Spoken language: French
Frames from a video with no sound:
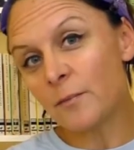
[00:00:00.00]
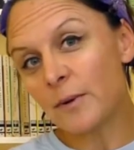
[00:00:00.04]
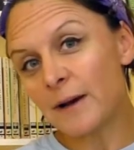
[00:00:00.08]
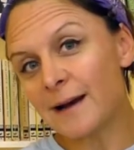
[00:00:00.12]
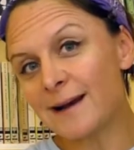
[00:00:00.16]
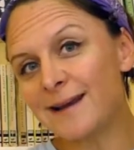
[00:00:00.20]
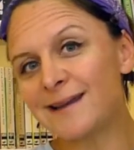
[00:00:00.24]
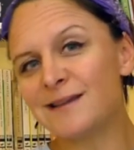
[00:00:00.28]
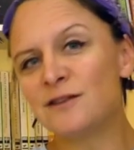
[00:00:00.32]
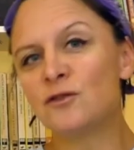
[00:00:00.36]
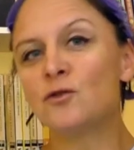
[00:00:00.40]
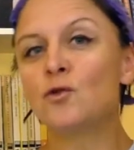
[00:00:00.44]

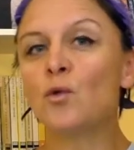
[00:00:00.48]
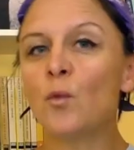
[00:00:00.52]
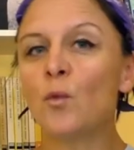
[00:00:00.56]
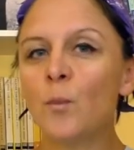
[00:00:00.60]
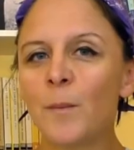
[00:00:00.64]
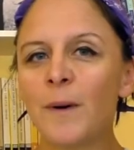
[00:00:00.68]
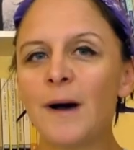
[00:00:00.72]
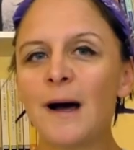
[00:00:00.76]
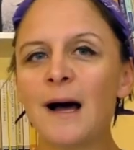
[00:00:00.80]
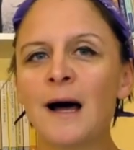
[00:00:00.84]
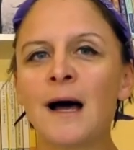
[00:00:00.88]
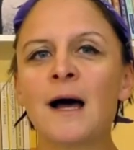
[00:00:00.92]
parler non
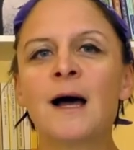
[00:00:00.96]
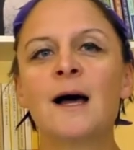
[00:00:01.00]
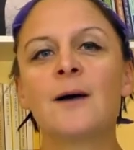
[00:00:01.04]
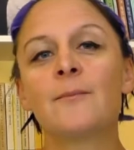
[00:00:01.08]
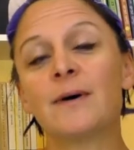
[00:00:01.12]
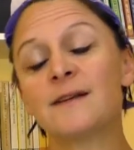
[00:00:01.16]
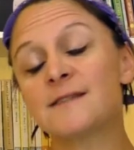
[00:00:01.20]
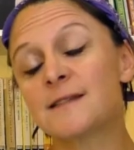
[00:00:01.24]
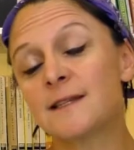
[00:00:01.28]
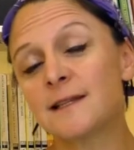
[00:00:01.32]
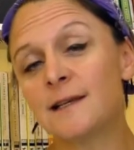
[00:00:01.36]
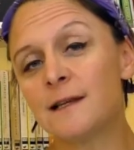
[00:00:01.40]
pas
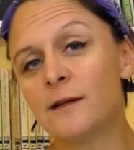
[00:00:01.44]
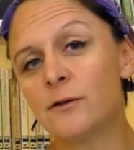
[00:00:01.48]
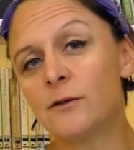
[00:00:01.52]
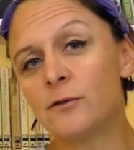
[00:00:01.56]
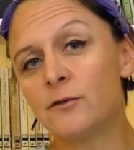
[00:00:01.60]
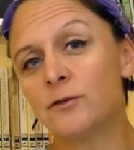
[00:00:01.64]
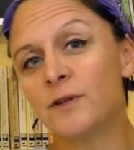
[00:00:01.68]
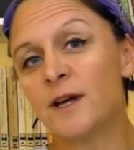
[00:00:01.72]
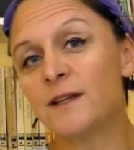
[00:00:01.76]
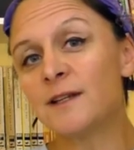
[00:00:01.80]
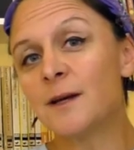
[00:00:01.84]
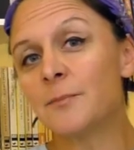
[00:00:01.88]
parce qu'il y a
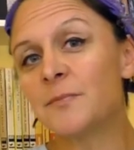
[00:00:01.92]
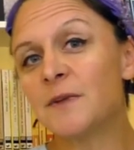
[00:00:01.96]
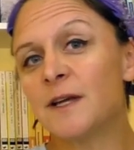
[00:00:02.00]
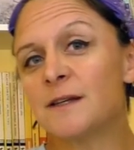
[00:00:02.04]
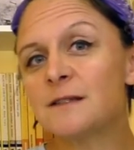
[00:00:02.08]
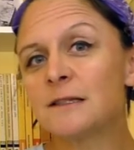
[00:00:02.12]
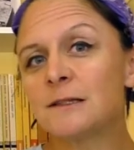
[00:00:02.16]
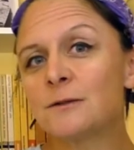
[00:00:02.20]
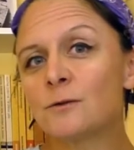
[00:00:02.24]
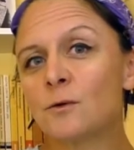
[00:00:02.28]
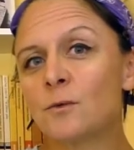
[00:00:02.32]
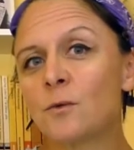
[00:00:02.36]
eu une
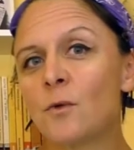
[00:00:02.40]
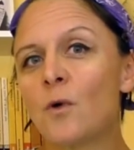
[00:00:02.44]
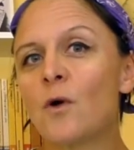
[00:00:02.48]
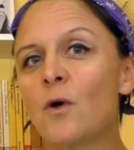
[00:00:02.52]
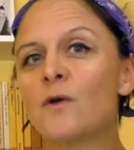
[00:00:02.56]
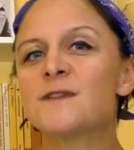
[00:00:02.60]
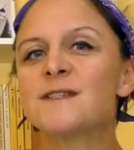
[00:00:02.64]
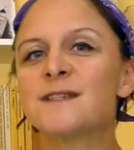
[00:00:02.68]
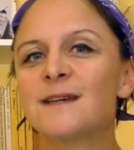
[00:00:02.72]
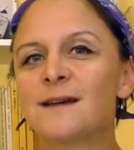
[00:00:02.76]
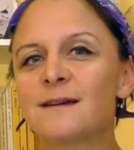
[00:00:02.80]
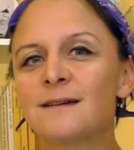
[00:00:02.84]
adaptation
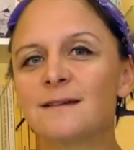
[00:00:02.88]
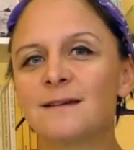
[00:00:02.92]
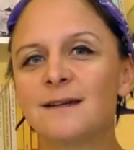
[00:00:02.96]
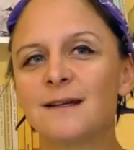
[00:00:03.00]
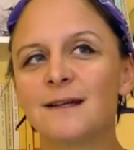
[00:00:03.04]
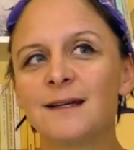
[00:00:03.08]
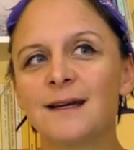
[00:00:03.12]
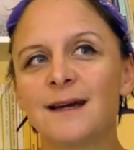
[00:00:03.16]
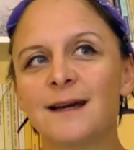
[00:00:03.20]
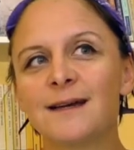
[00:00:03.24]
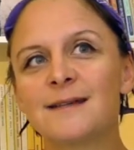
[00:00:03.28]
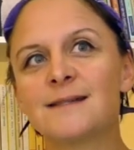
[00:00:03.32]
en série
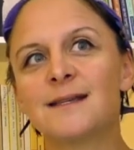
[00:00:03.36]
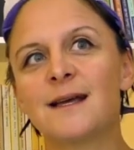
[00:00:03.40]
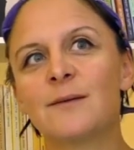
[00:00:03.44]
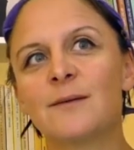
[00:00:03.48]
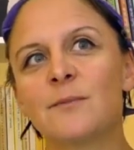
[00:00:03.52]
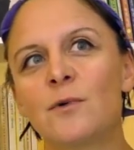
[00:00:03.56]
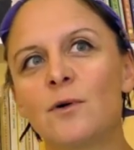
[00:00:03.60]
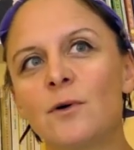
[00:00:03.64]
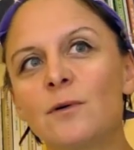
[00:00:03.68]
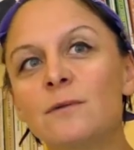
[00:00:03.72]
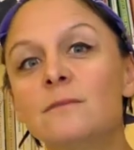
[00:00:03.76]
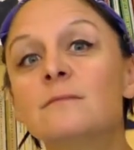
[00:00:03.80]
télé
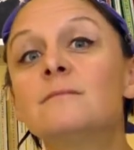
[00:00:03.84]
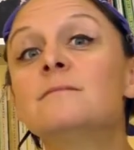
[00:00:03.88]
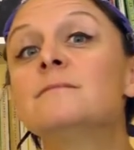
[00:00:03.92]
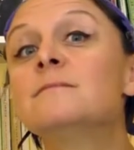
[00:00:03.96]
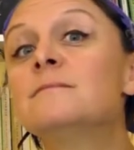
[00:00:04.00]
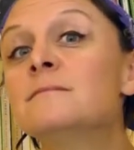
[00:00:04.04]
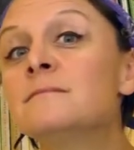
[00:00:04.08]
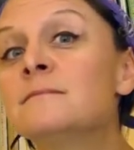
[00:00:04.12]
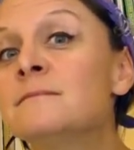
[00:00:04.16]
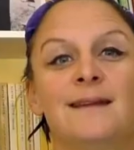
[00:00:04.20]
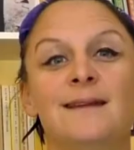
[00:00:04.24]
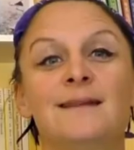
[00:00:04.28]
récemment,
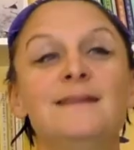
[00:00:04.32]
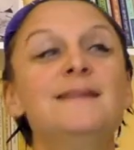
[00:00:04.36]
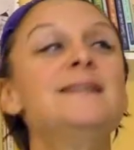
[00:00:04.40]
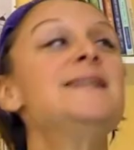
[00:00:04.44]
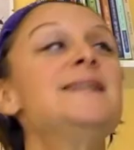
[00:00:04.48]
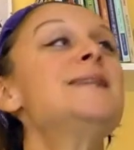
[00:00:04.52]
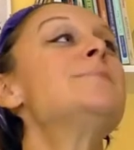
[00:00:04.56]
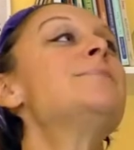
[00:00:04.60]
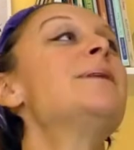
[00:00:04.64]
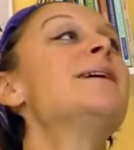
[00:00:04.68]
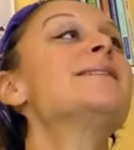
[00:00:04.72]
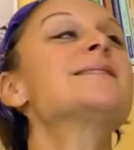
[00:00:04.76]

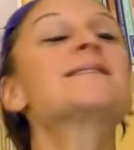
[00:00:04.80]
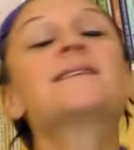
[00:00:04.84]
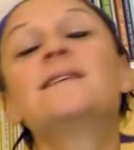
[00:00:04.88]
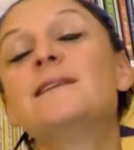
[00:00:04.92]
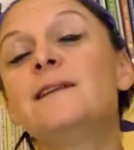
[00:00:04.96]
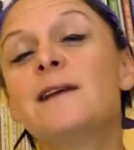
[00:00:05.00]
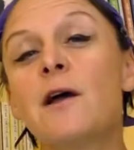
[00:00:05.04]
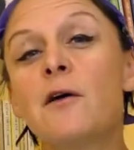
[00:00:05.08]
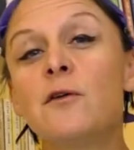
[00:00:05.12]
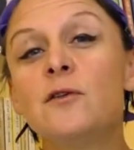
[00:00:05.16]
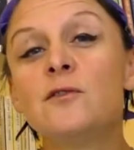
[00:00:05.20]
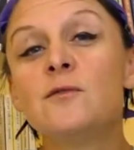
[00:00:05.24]
ni parce
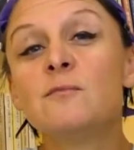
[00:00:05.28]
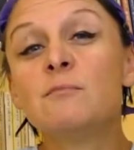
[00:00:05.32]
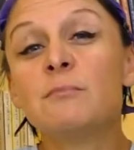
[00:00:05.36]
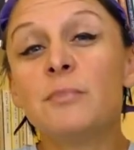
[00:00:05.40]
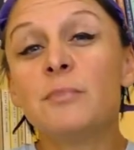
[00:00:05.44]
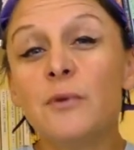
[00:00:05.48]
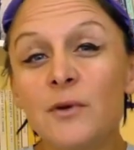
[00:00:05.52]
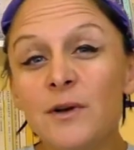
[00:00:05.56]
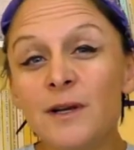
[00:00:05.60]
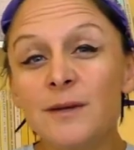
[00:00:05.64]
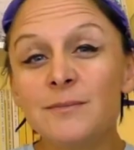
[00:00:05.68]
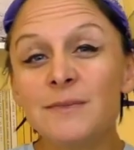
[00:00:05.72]
qu'il y a eu une
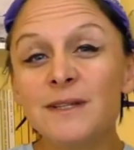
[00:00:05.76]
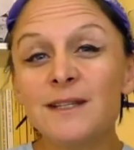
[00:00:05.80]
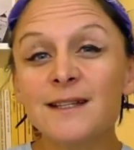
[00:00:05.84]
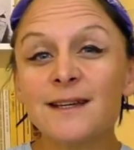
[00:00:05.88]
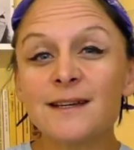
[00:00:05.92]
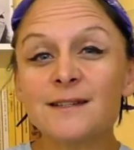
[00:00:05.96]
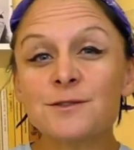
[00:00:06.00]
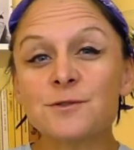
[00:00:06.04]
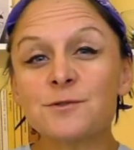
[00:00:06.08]
polémique à